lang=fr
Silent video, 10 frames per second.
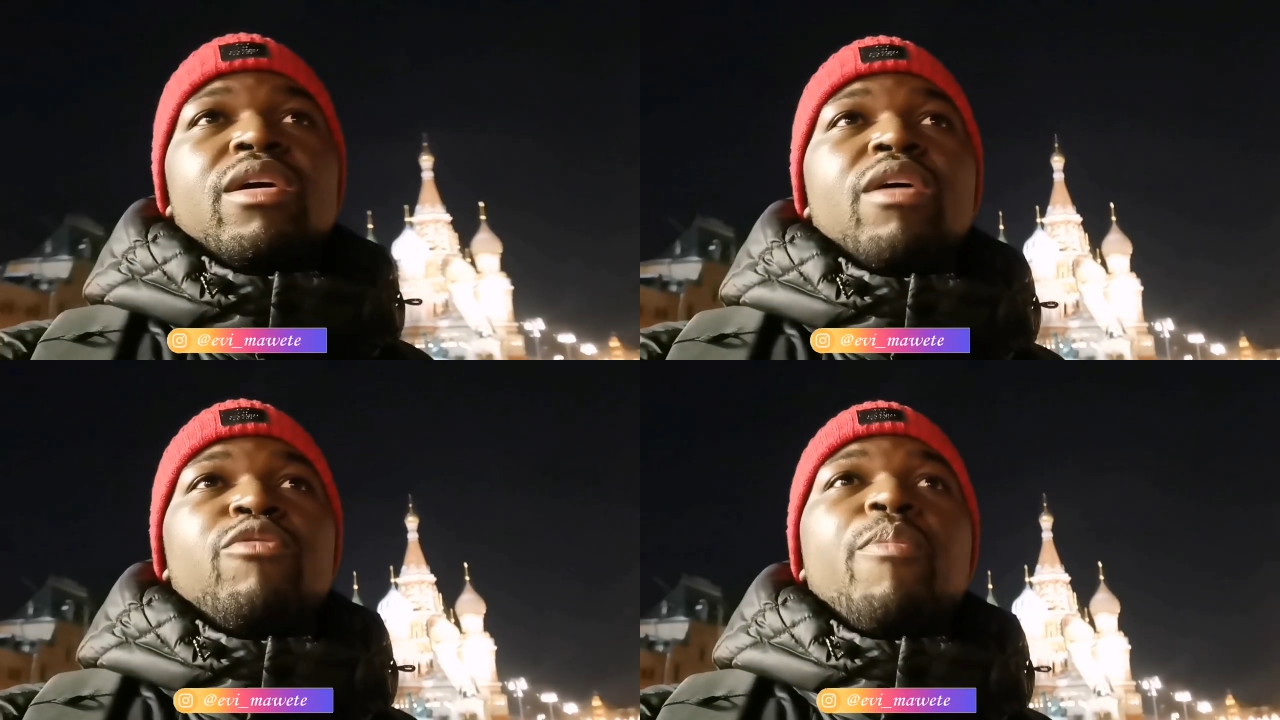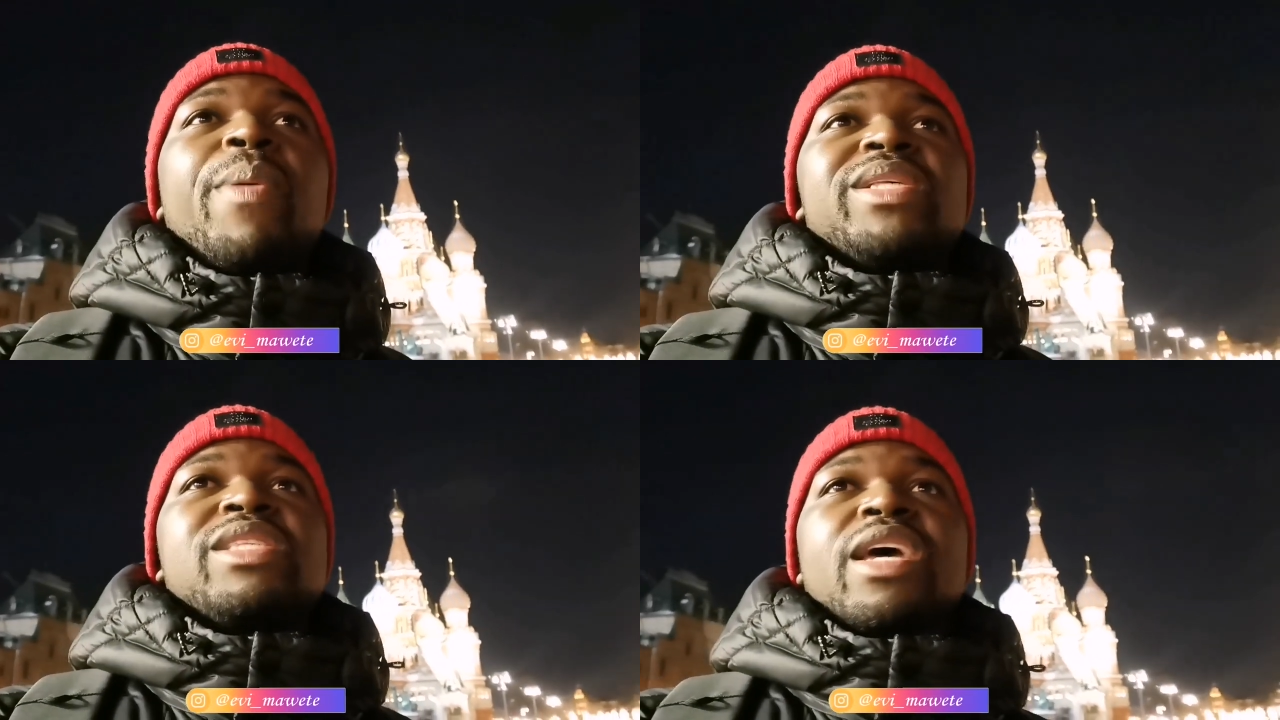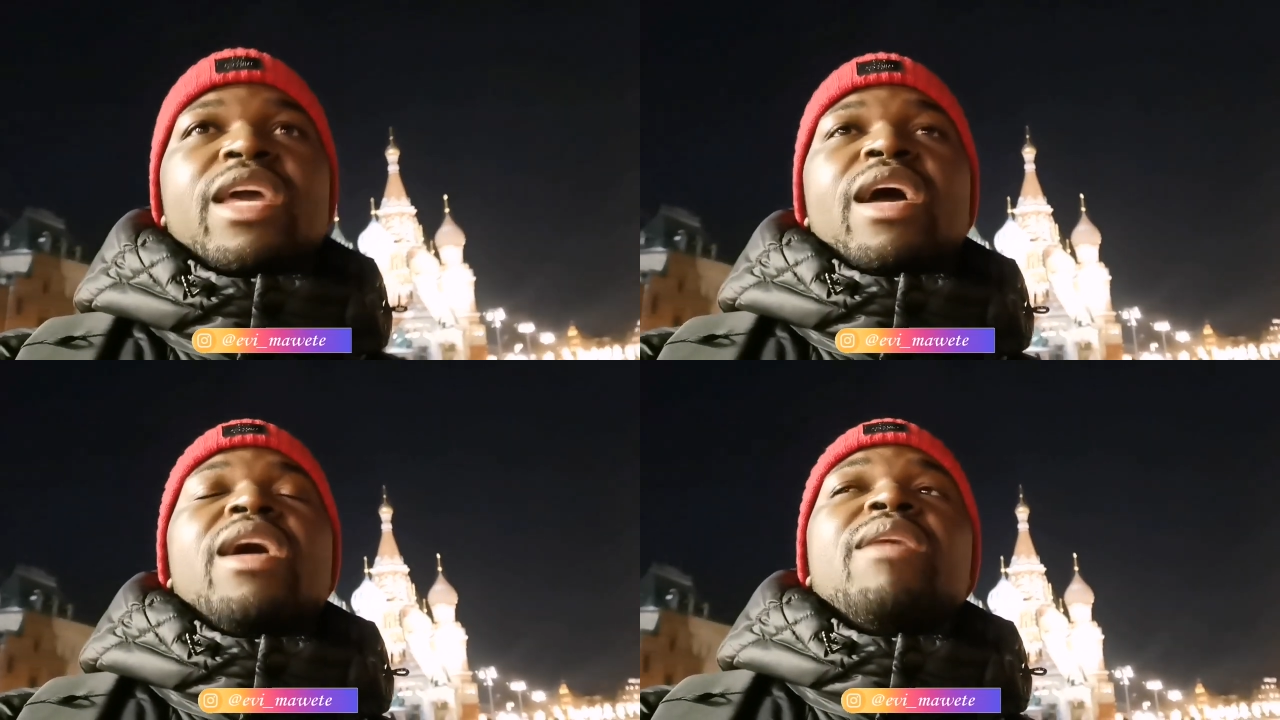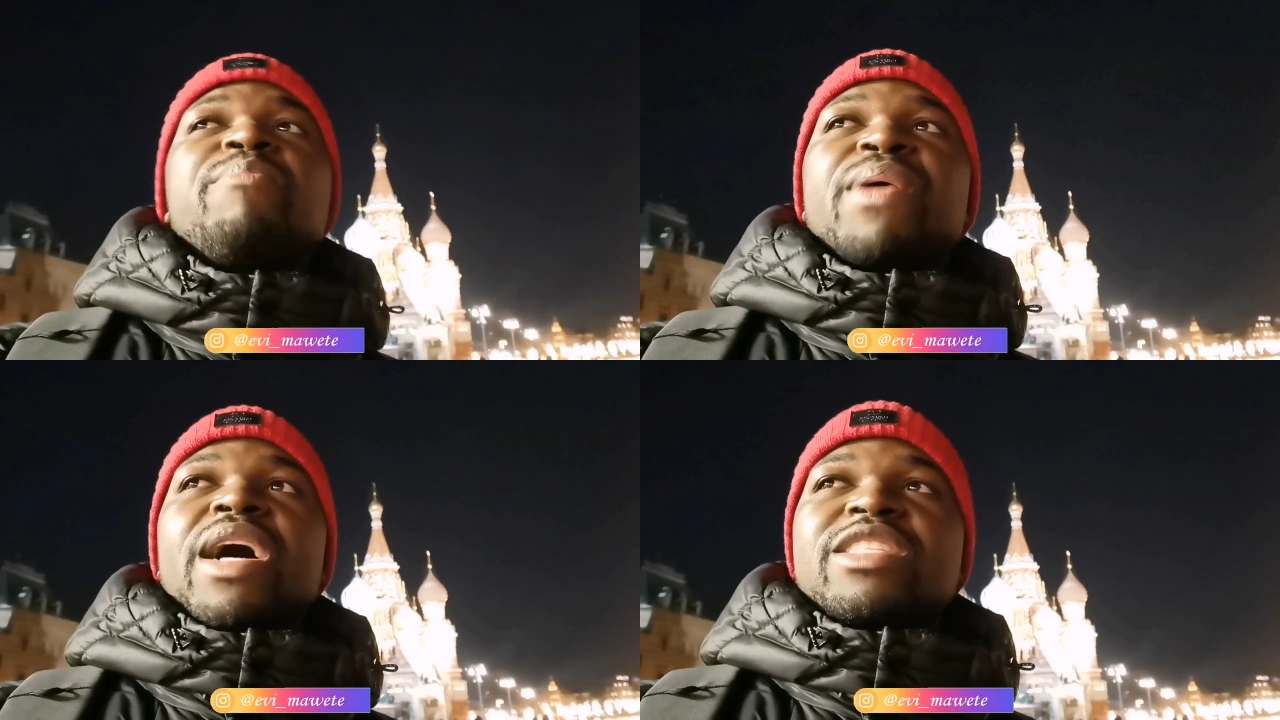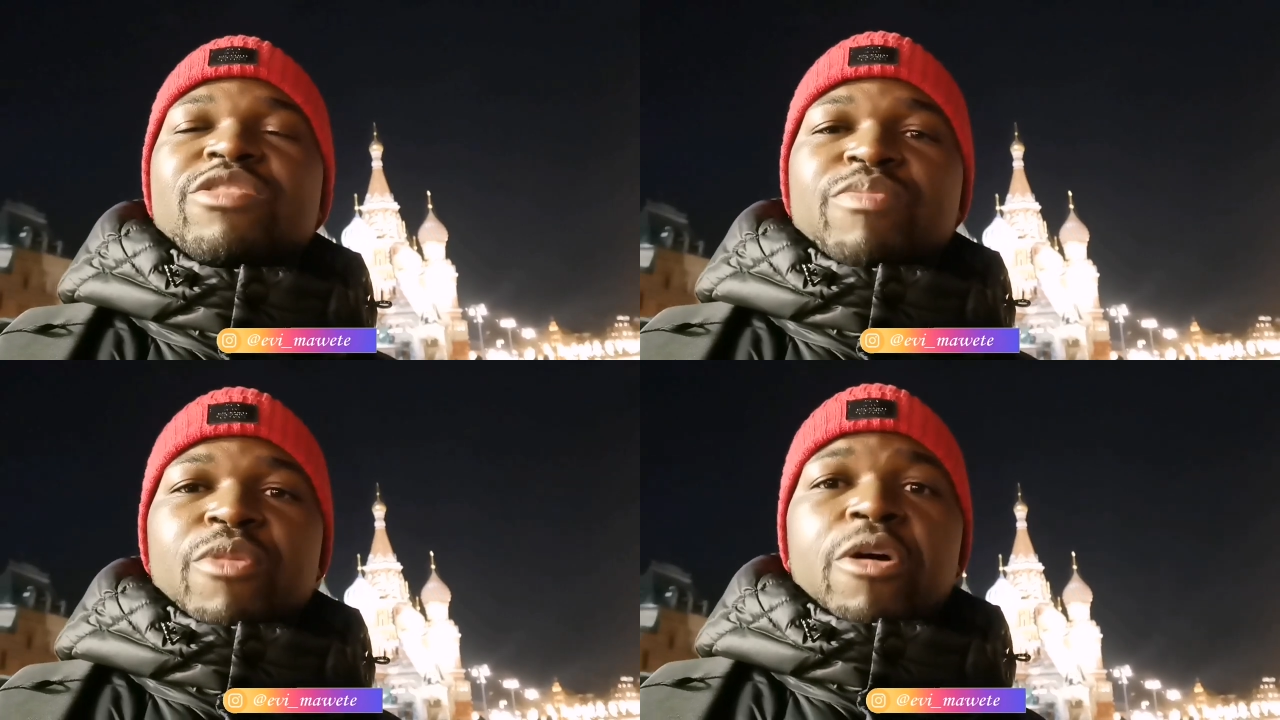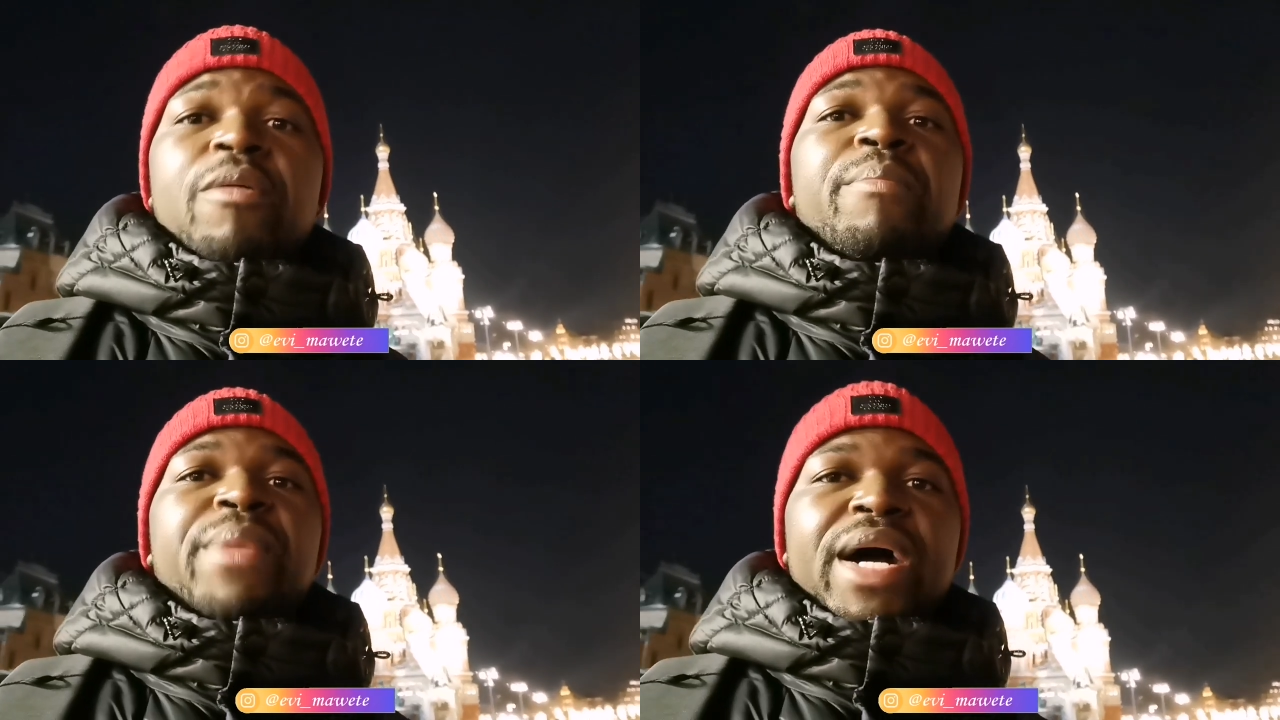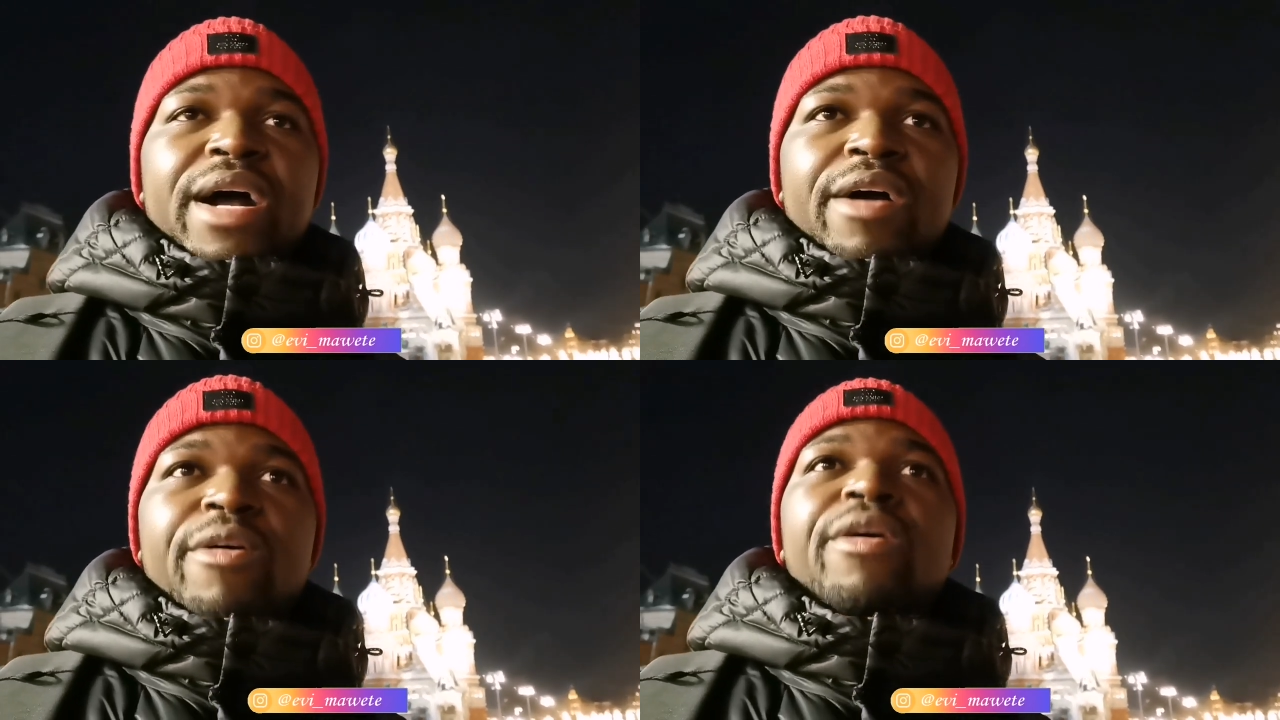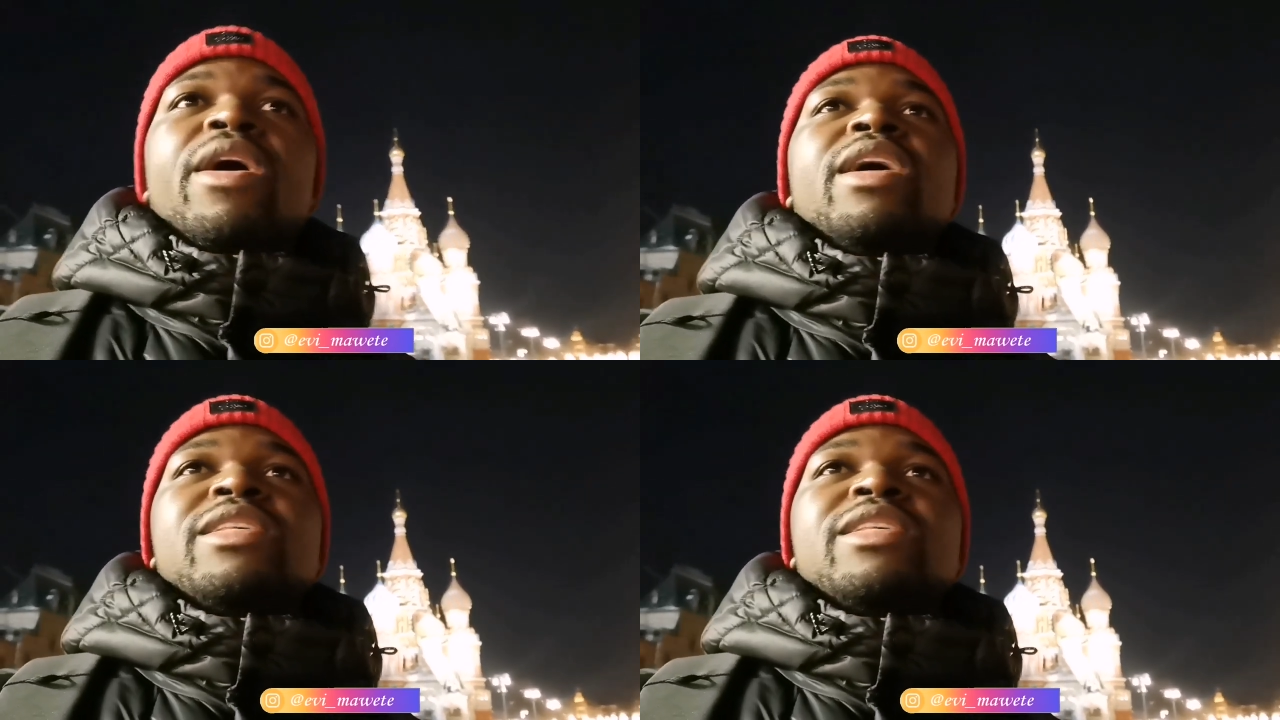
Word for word: euh, vous passerez impérativement par euh,